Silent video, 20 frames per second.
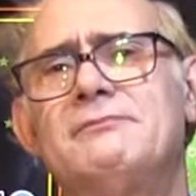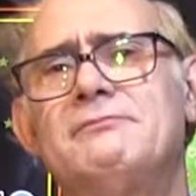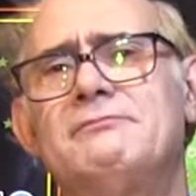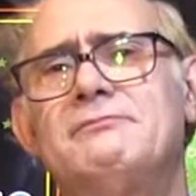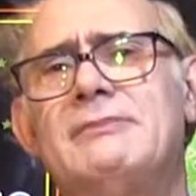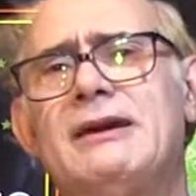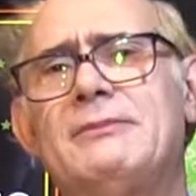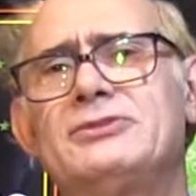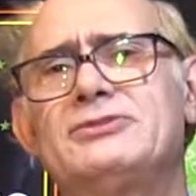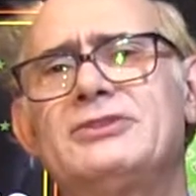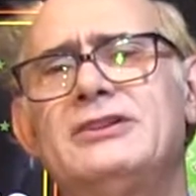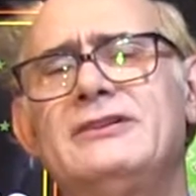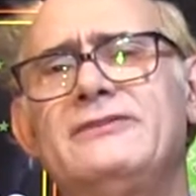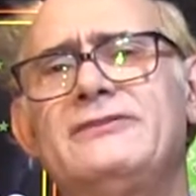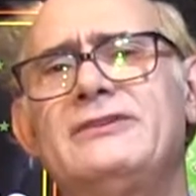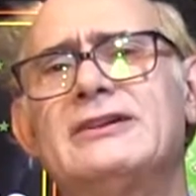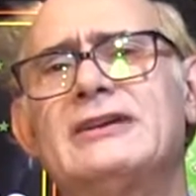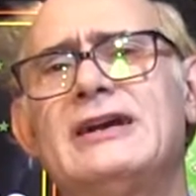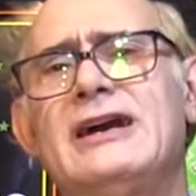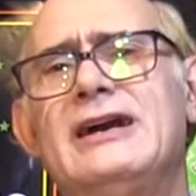Vamos a
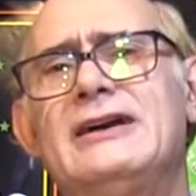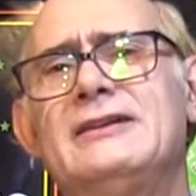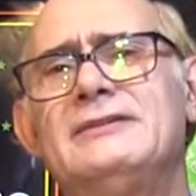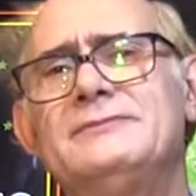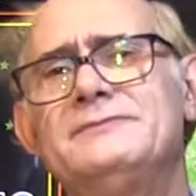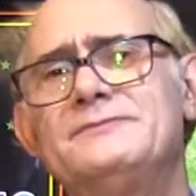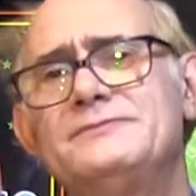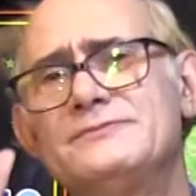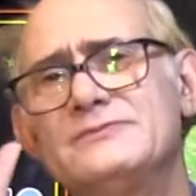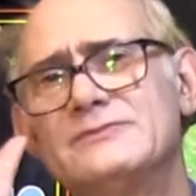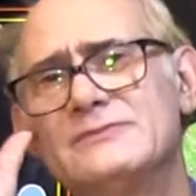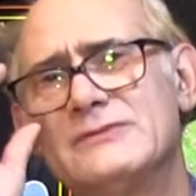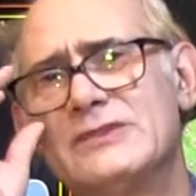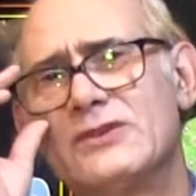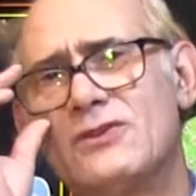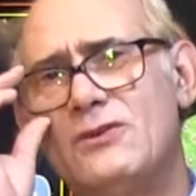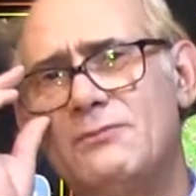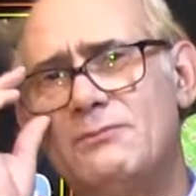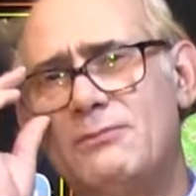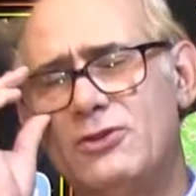tonificar
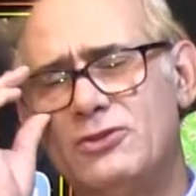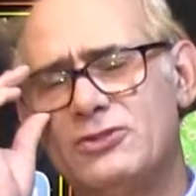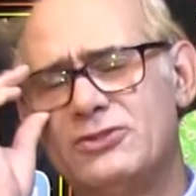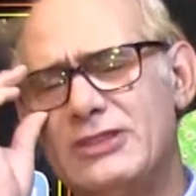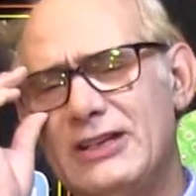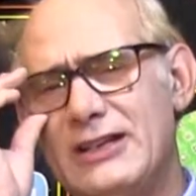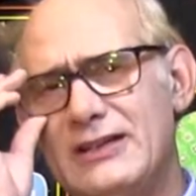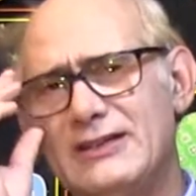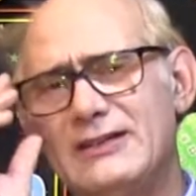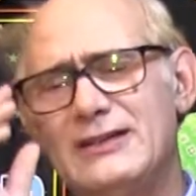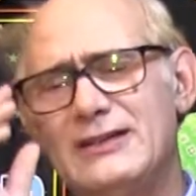con moza